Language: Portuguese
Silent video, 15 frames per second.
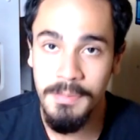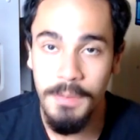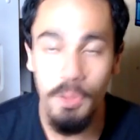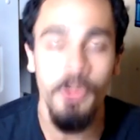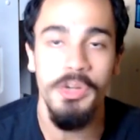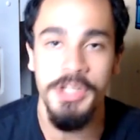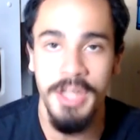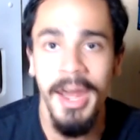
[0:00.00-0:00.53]

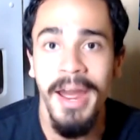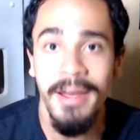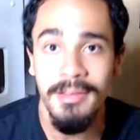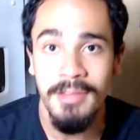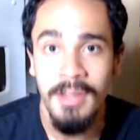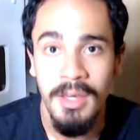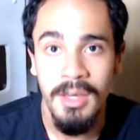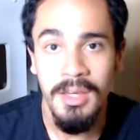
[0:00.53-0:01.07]
milhões de
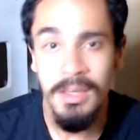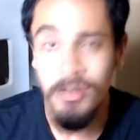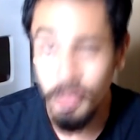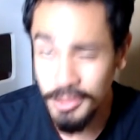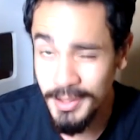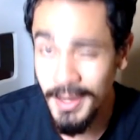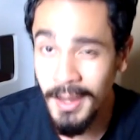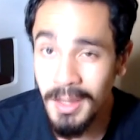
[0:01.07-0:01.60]
reais e
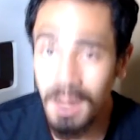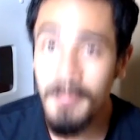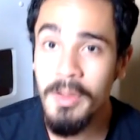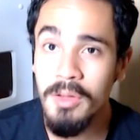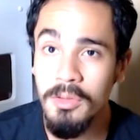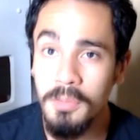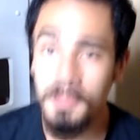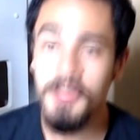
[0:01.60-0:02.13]
você
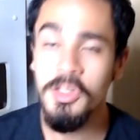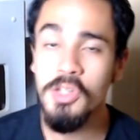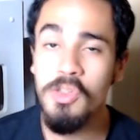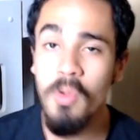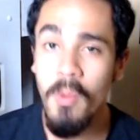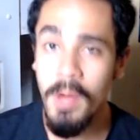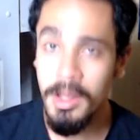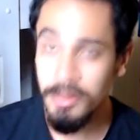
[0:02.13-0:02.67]
reclamando do
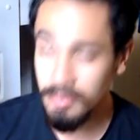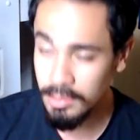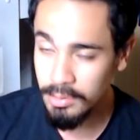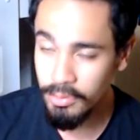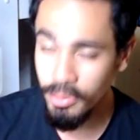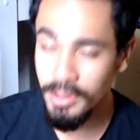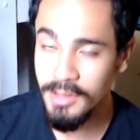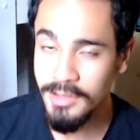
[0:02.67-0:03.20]
PlayStation 4 quando
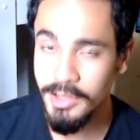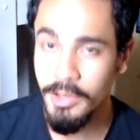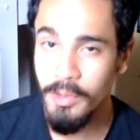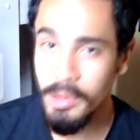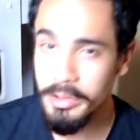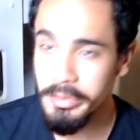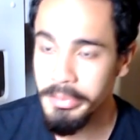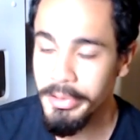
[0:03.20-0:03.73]
foi lançado a
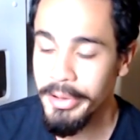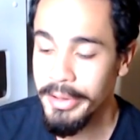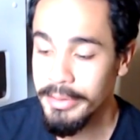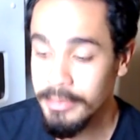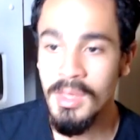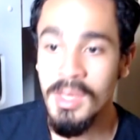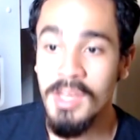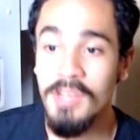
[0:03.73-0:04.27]
4 mil
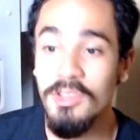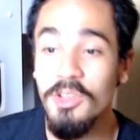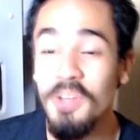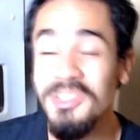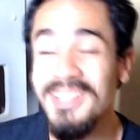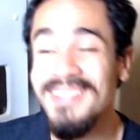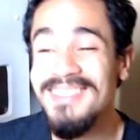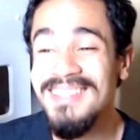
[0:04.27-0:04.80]
reais.
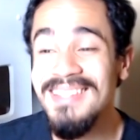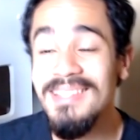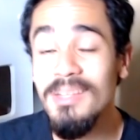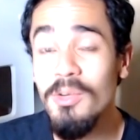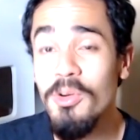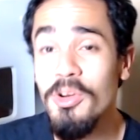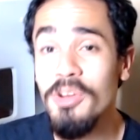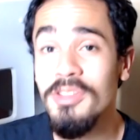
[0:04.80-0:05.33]
Nossa
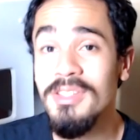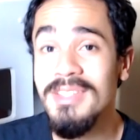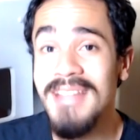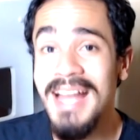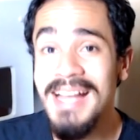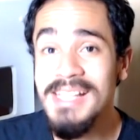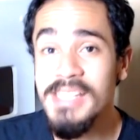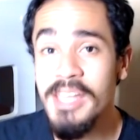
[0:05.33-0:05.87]
sexta
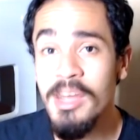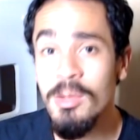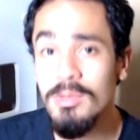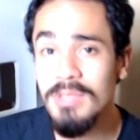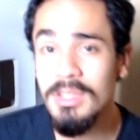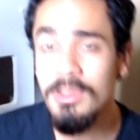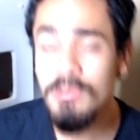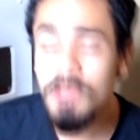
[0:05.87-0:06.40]
curiosidade é um
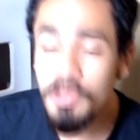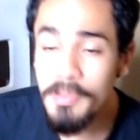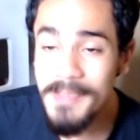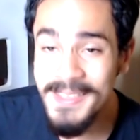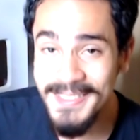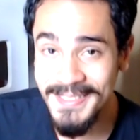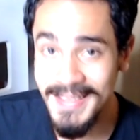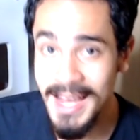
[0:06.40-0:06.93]
tanto quanto
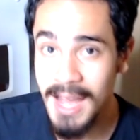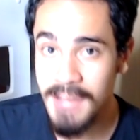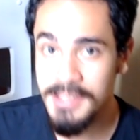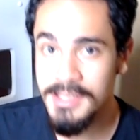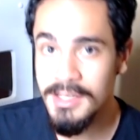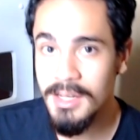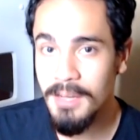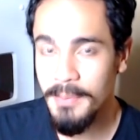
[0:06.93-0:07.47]
bizarra,
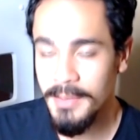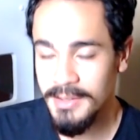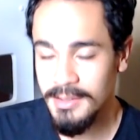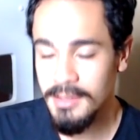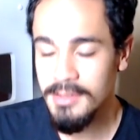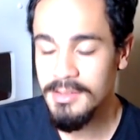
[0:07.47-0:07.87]
digamos, para ser